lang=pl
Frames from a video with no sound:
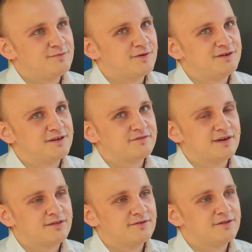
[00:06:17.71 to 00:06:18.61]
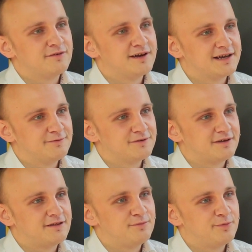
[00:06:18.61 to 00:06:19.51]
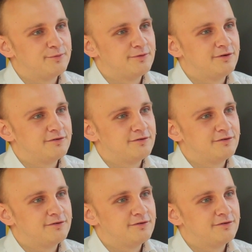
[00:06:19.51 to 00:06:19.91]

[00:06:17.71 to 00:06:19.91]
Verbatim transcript: nie mogli nazywać stolicą reggae, bo to jakiś by był